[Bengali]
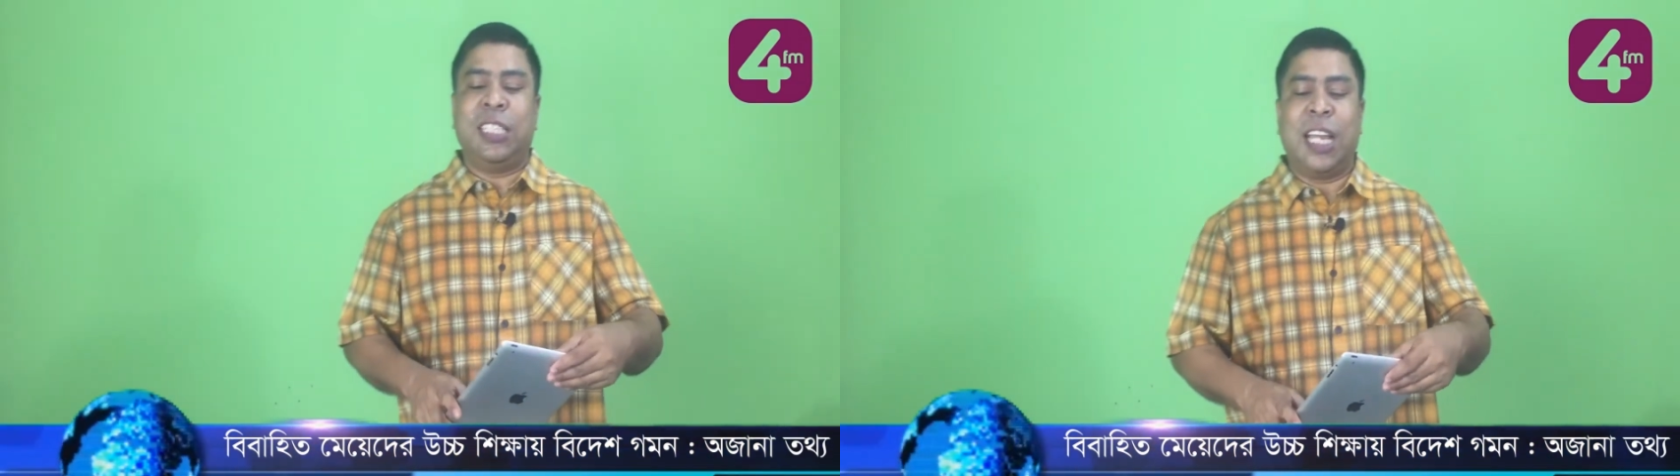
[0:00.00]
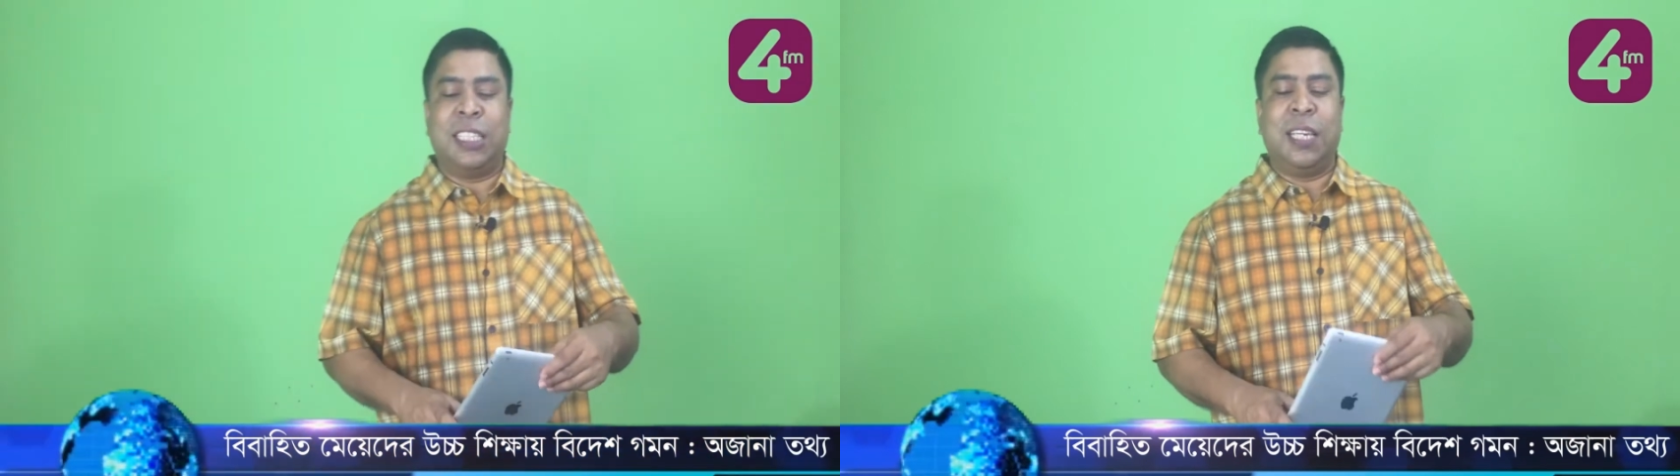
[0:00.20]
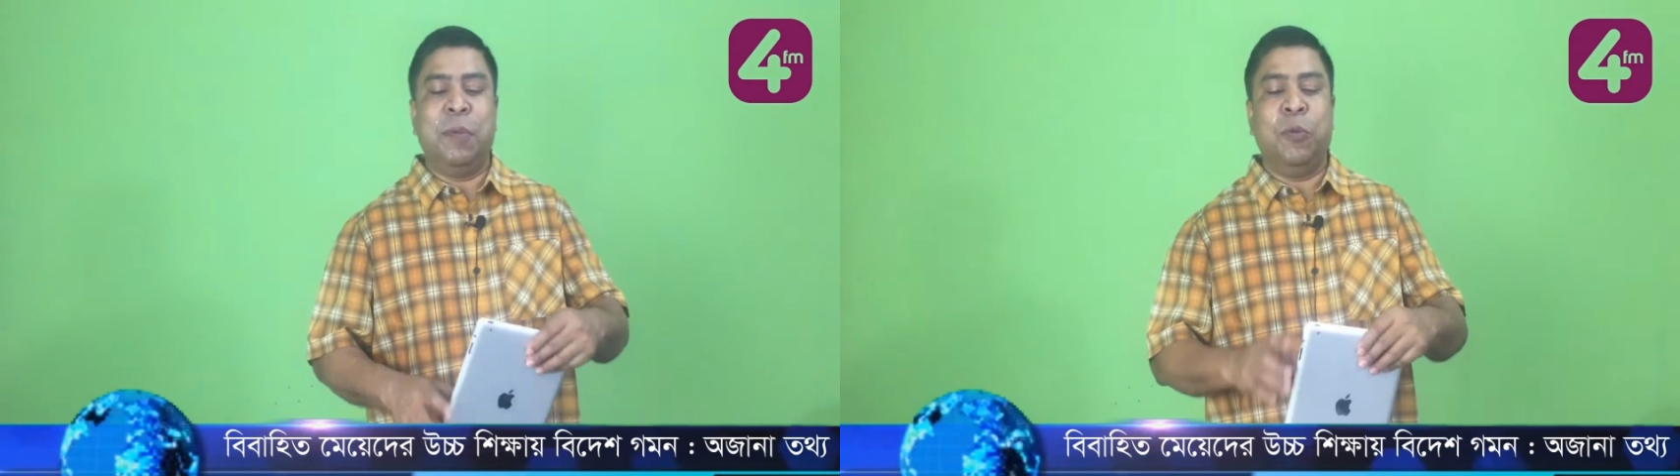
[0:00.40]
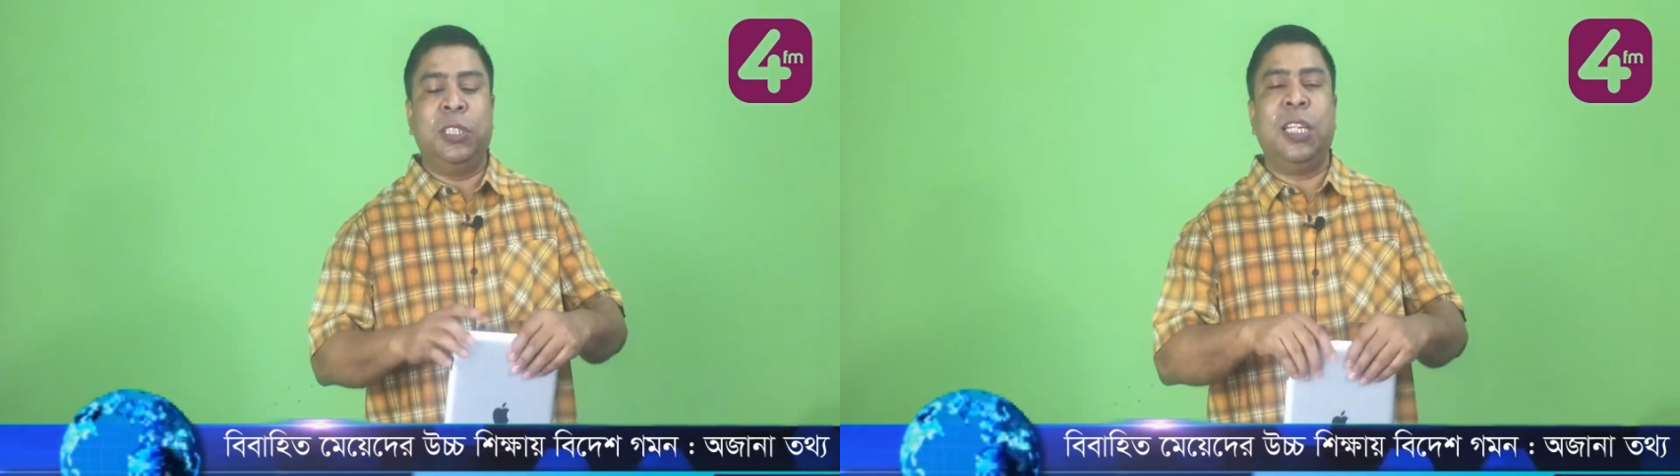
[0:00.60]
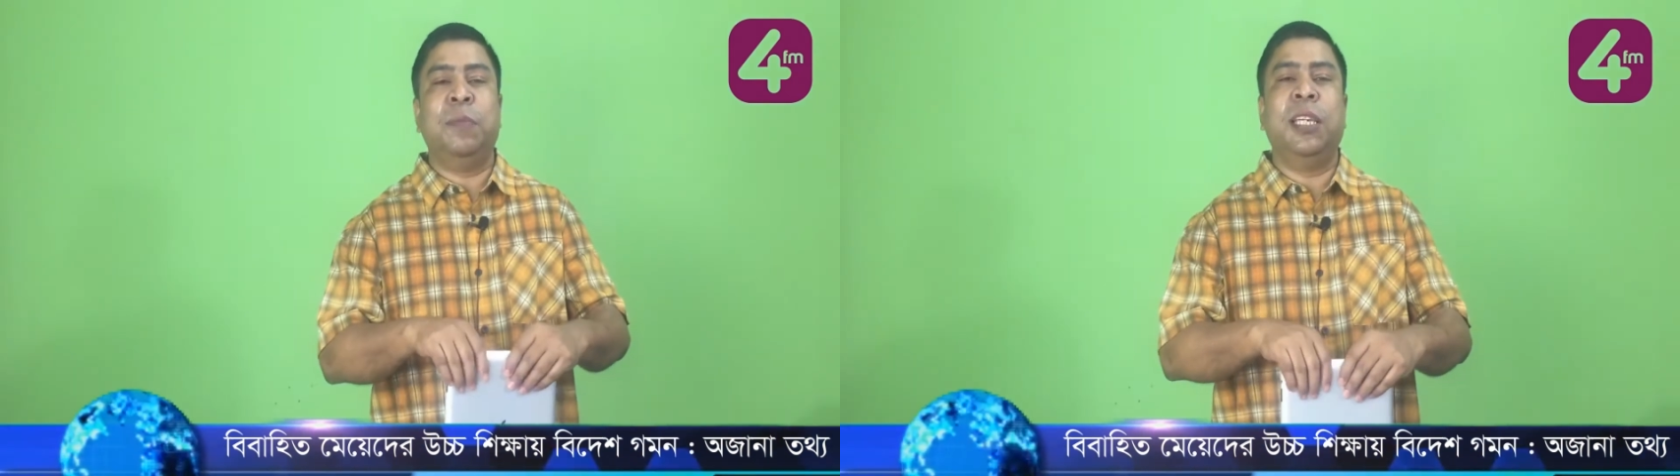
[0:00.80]
আসছে আজকে আমি
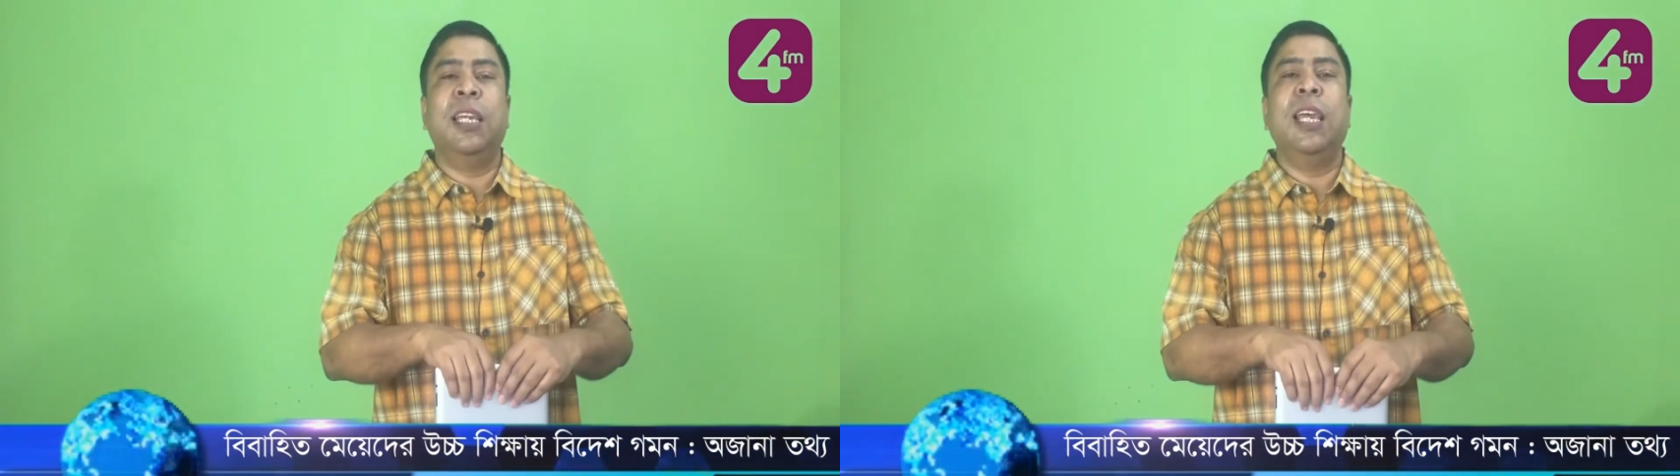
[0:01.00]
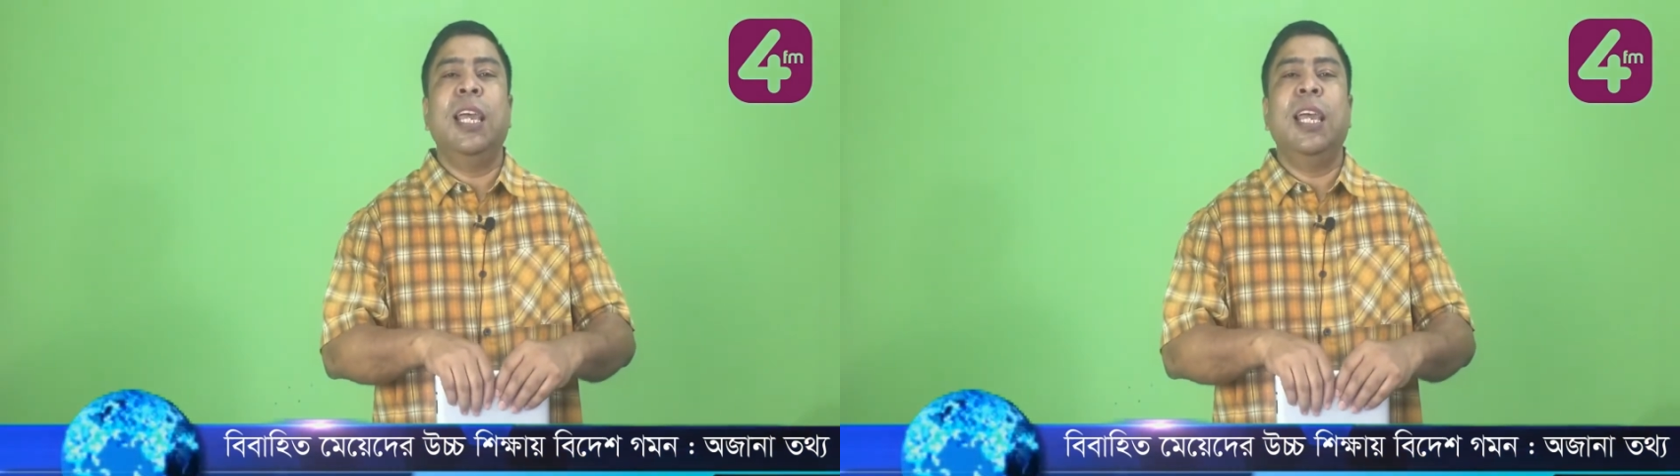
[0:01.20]
বলছিলাম যে